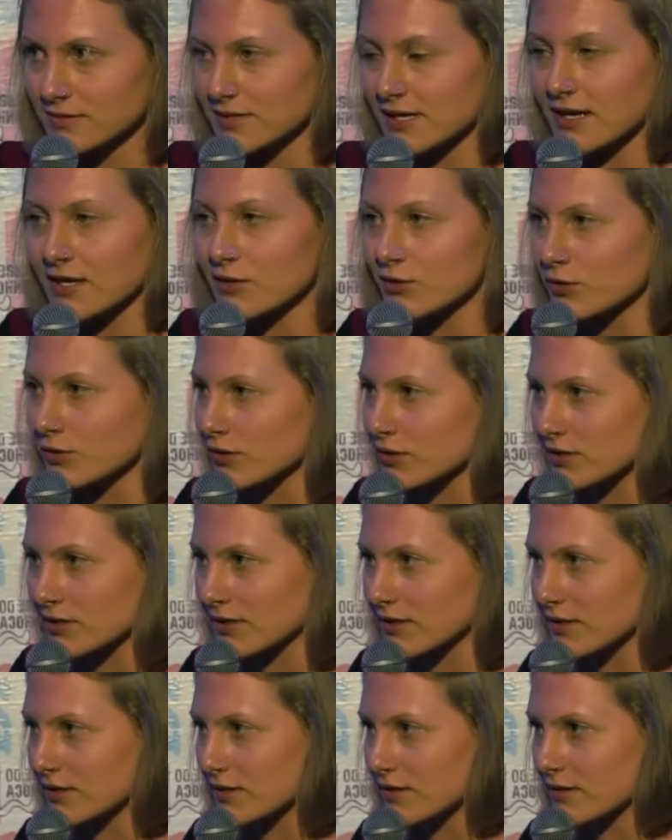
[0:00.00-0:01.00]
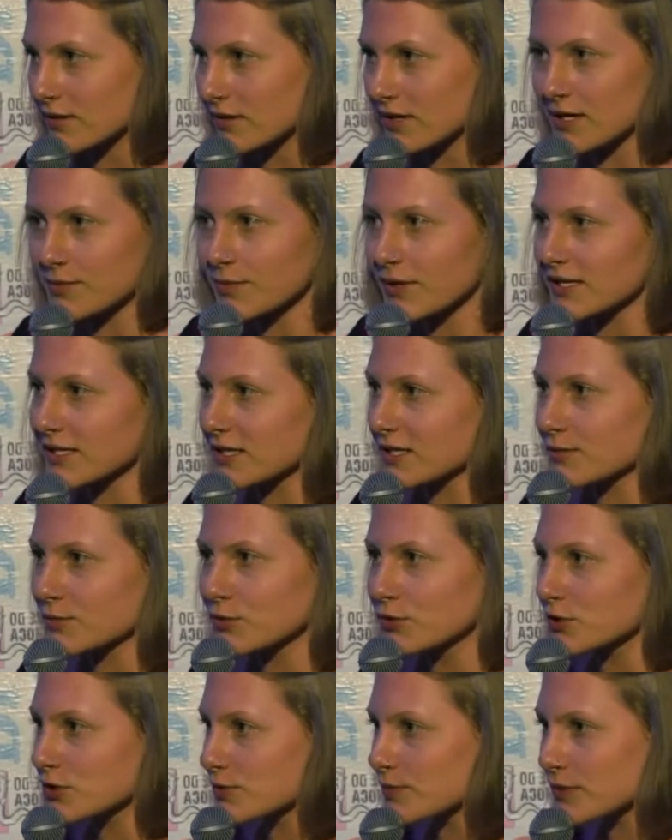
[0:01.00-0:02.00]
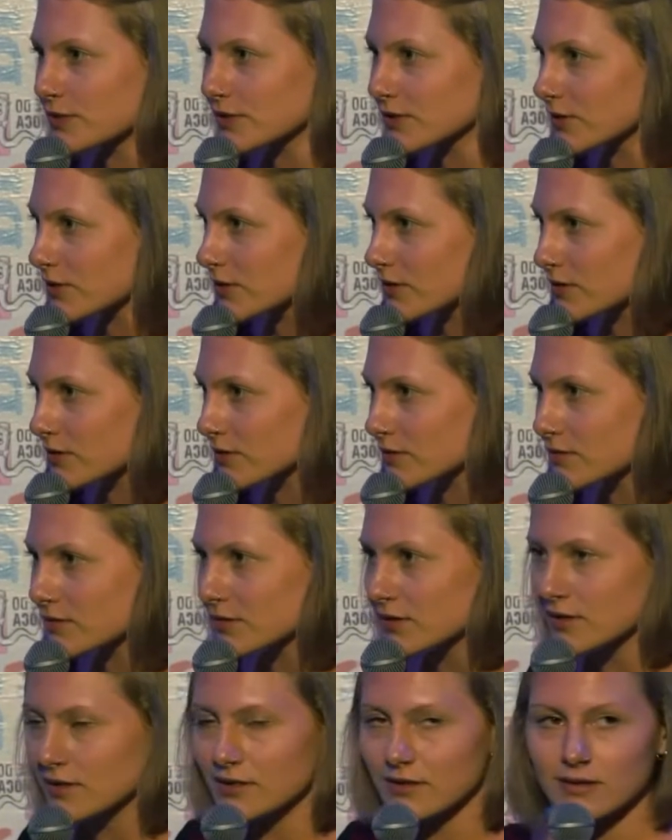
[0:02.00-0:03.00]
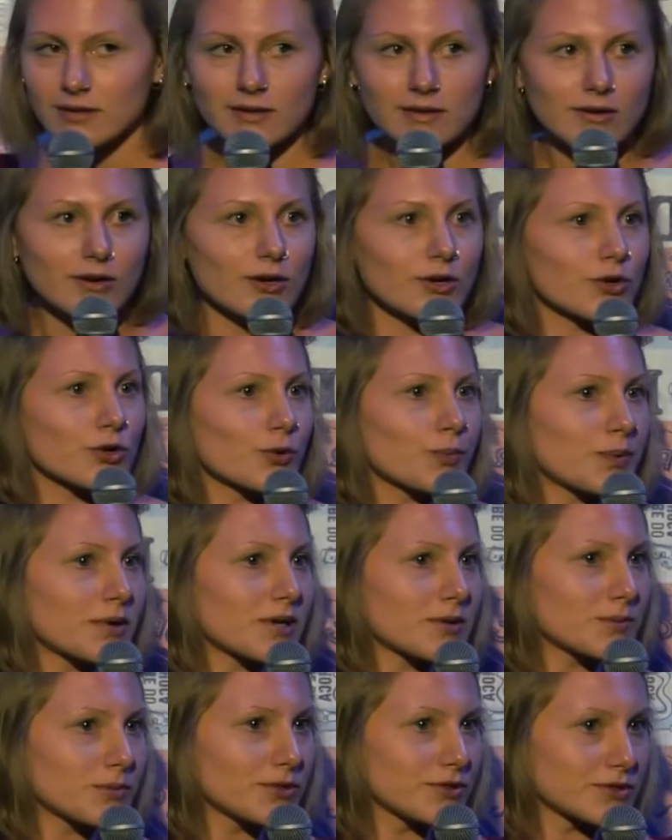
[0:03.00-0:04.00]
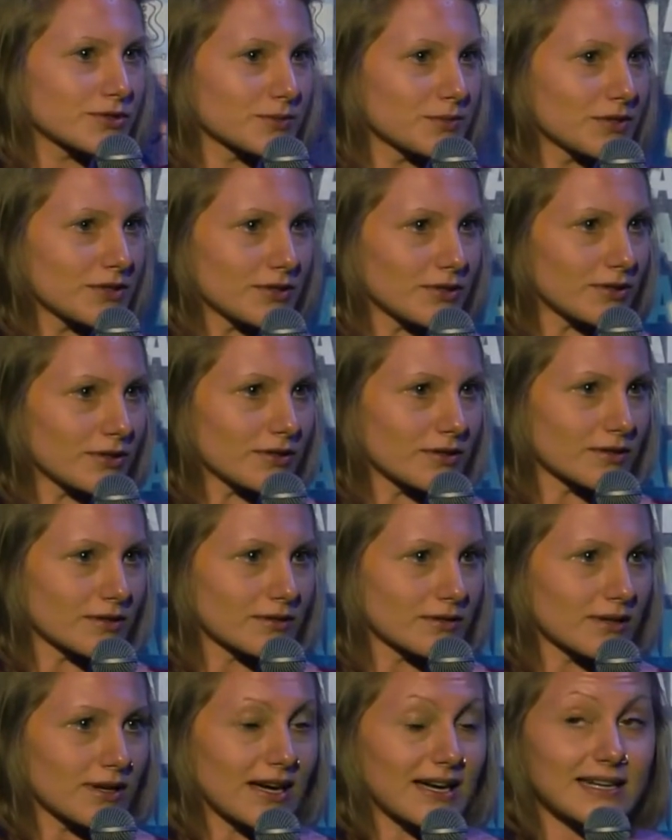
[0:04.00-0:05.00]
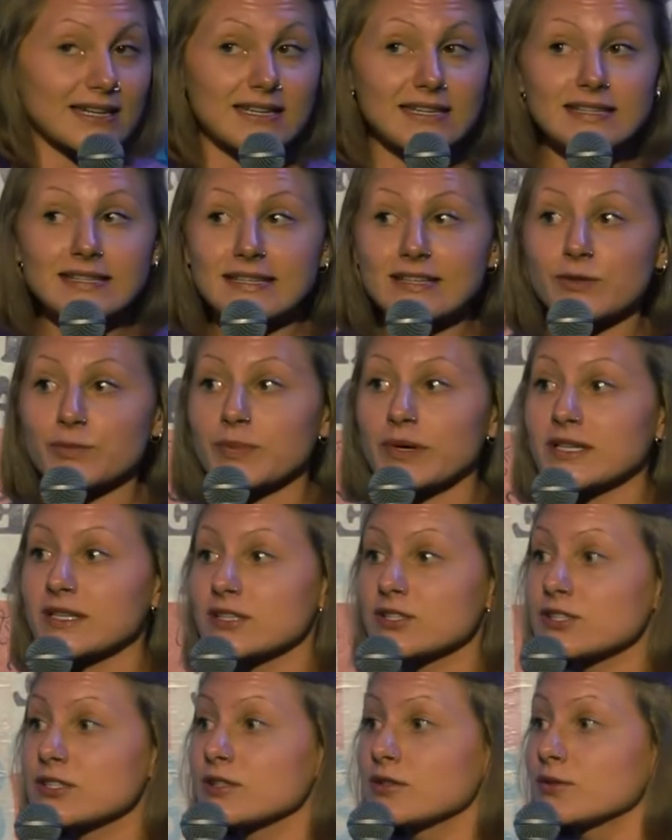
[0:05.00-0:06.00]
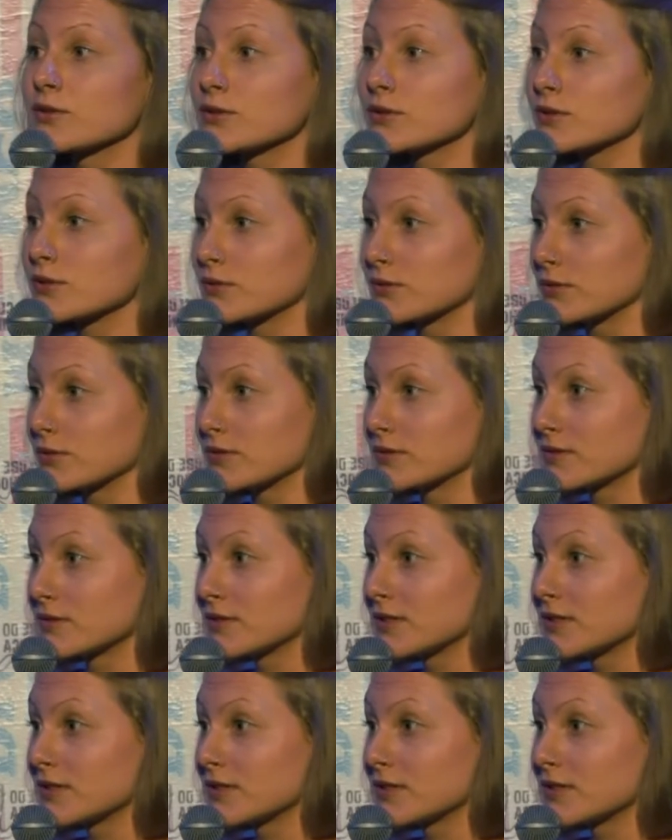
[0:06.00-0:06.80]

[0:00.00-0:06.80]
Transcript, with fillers: Tá louca? A Alemanha é muito melhor. A Europa é muito melhor. Aqui tem um bando de louco